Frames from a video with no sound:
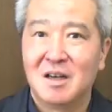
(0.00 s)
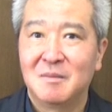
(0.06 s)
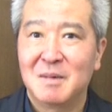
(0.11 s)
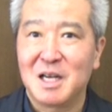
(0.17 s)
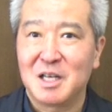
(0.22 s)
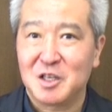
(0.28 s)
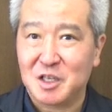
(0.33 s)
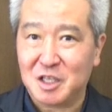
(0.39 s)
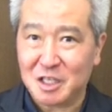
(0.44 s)
ま
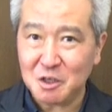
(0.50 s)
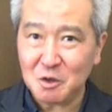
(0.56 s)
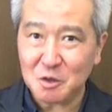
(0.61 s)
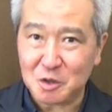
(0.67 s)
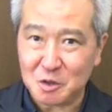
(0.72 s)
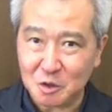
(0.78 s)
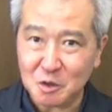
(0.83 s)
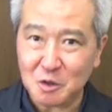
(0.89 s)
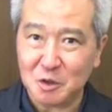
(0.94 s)
あ、指揮を
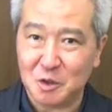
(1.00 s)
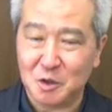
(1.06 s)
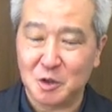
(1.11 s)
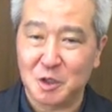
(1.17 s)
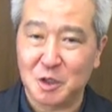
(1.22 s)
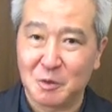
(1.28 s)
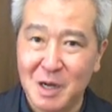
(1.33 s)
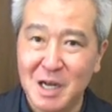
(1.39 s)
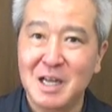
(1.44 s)
するというよ
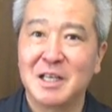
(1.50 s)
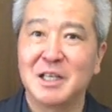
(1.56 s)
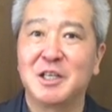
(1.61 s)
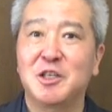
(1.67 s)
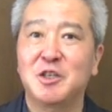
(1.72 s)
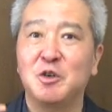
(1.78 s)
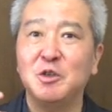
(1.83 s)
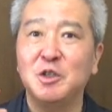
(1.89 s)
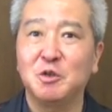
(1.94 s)
りは一
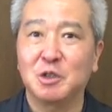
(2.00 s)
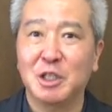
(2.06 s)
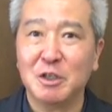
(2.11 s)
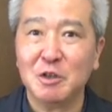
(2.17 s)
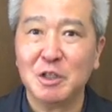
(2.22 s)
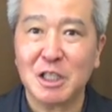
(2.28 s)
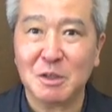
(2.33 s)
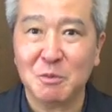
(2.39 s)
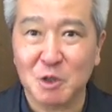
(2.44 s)
緒に歌う
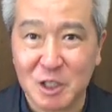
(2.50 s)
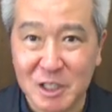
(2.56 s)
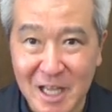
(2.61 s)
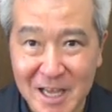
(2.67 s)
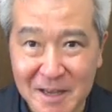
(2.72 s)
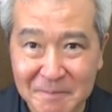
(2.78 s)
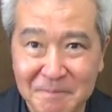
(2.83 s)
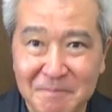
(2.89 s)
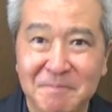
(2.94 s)
ような気持ち
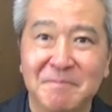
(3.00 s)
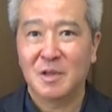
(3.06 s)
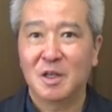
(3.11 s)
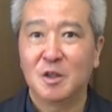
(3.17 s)
で、